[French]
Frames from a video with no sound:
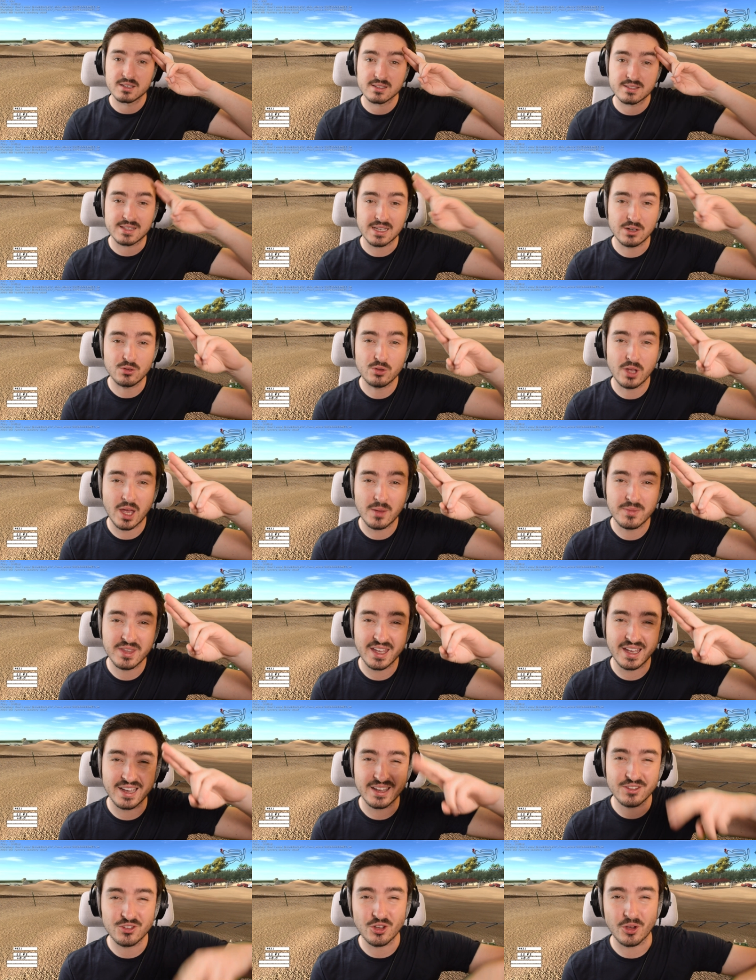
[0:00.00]
Salut amis
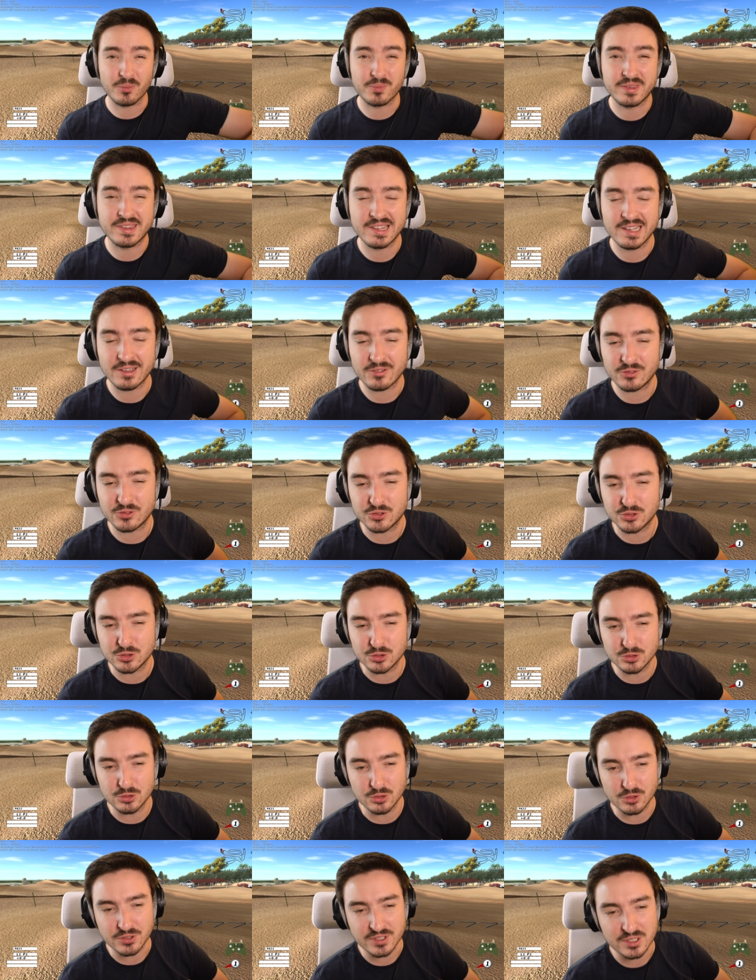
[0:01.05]
riders,
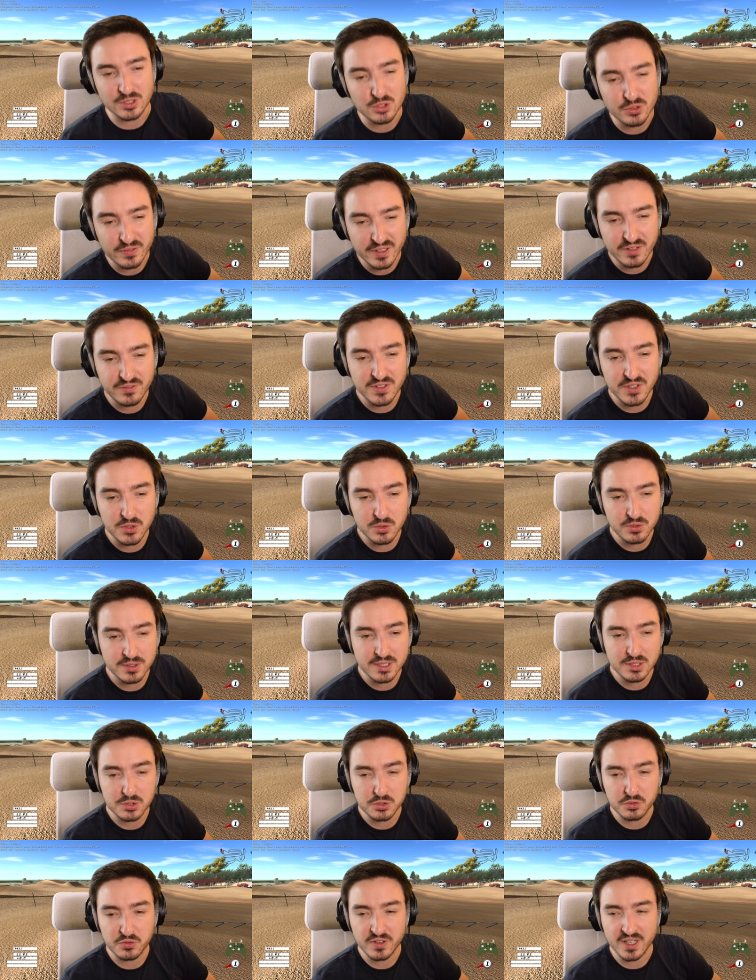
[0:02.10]
bienvenue dans cette nouvelle vidéo
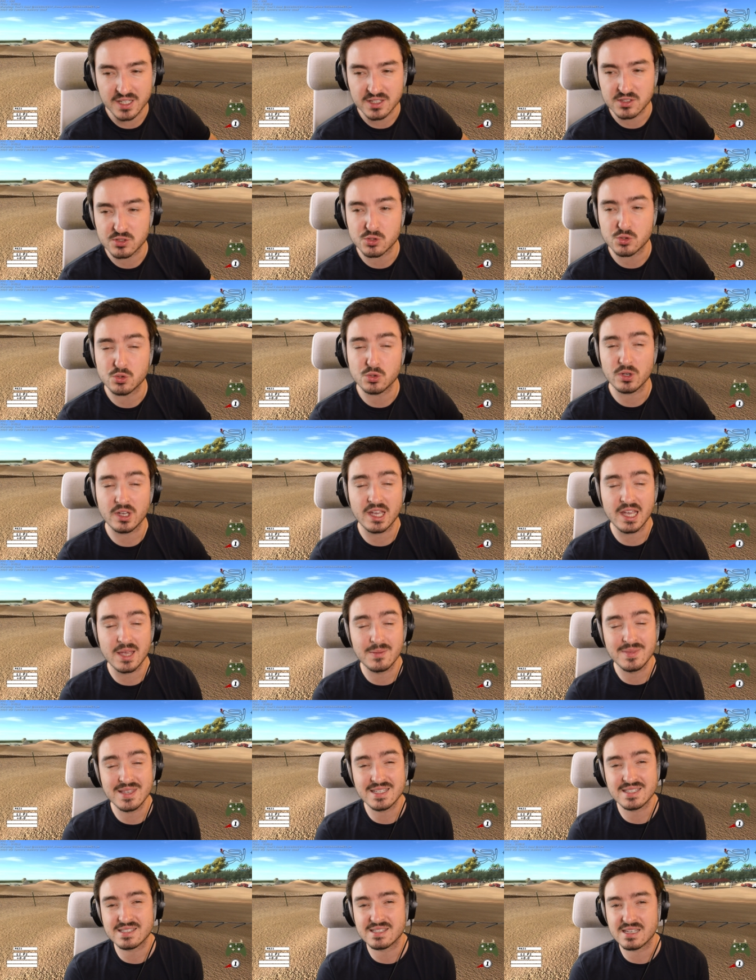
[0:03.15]
découverte sur
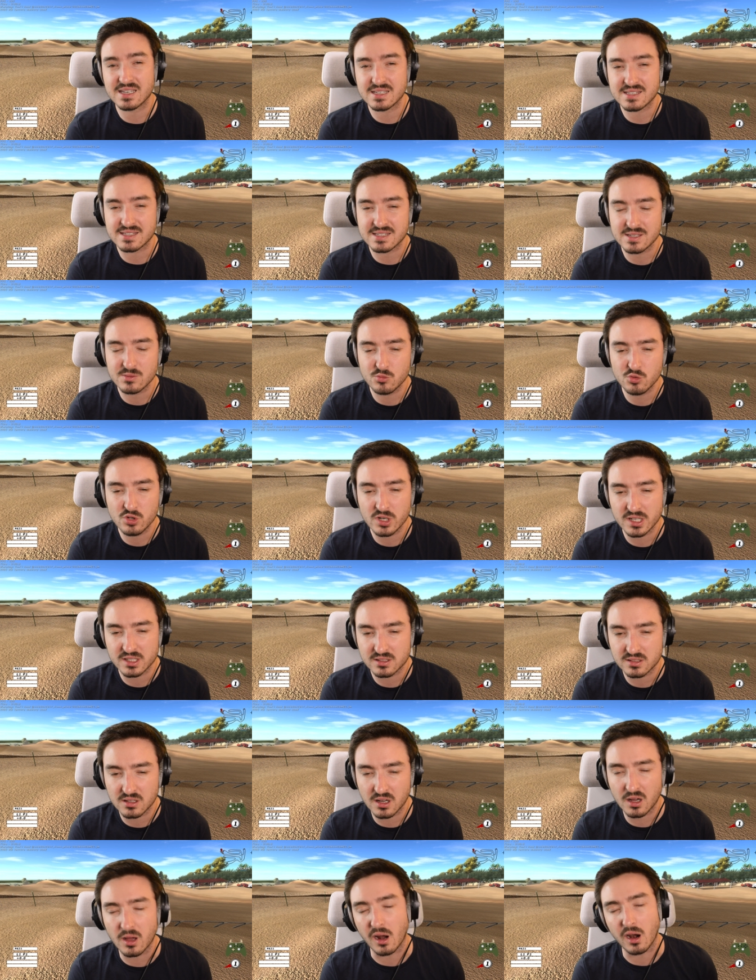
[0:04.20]
MX
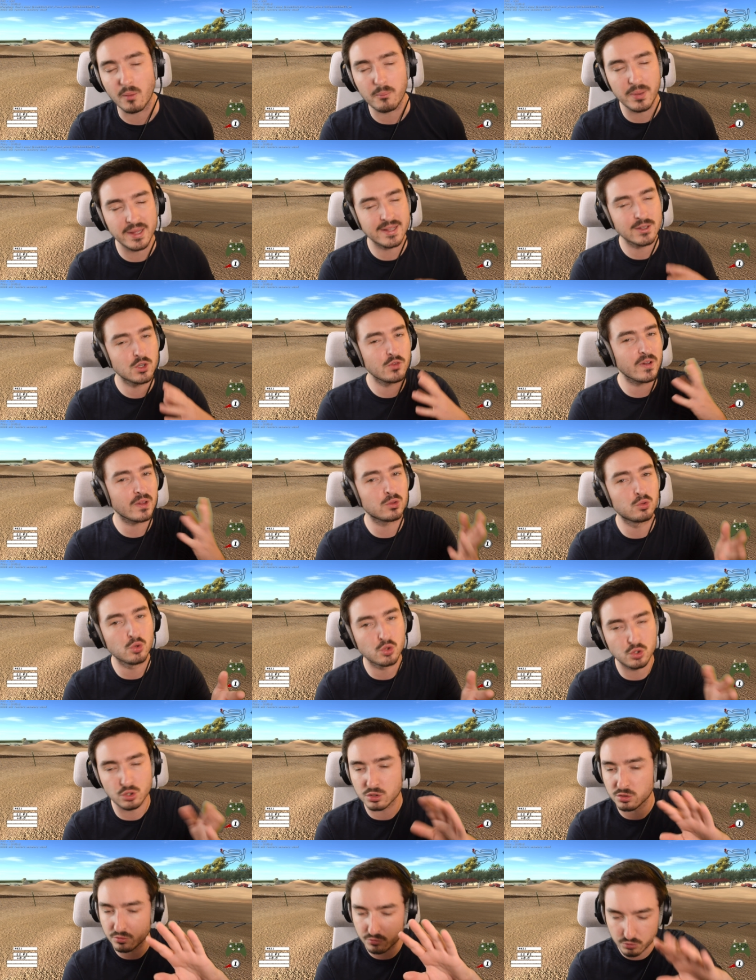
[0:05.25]
Simulator. Alors pas découverte du
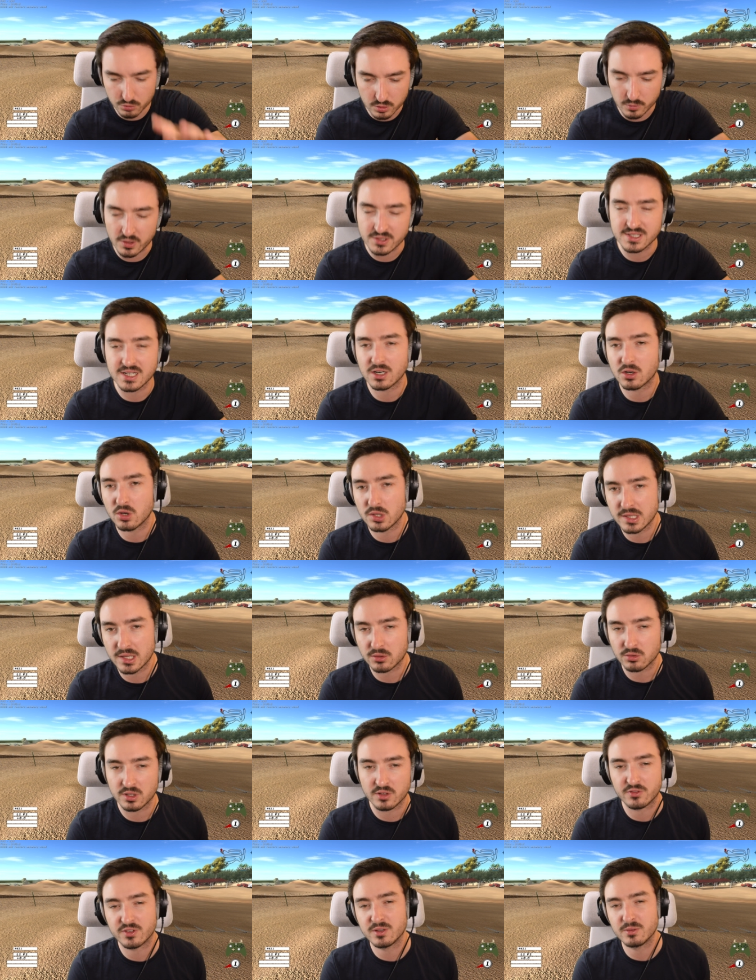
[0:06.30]
jeu, vous commencez à le connaître,
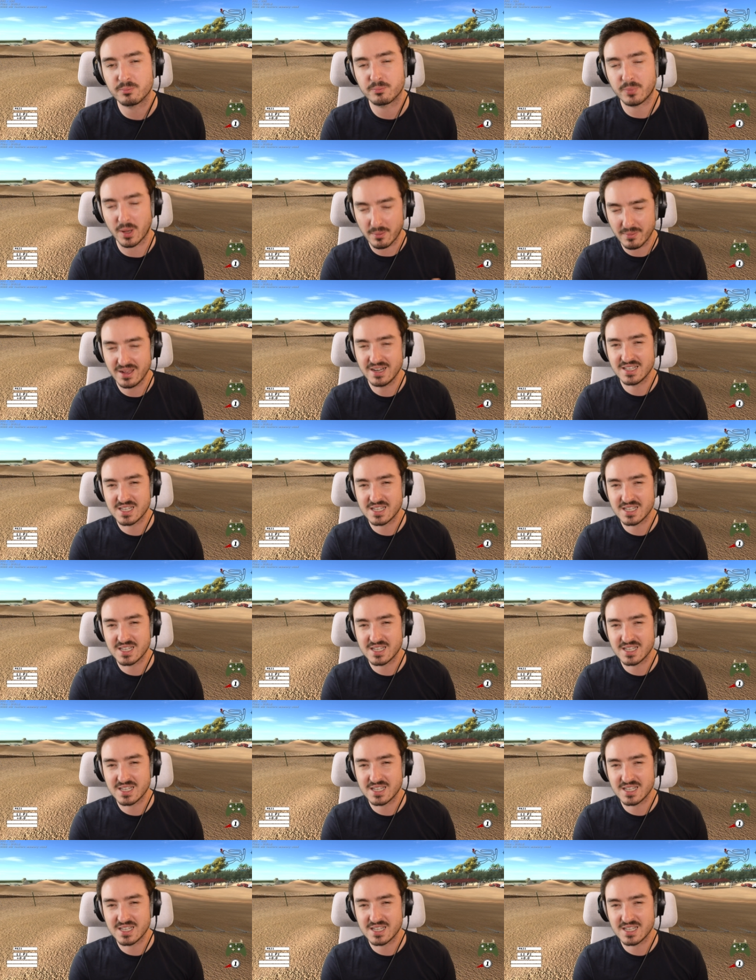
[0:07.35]
on a fait pas mal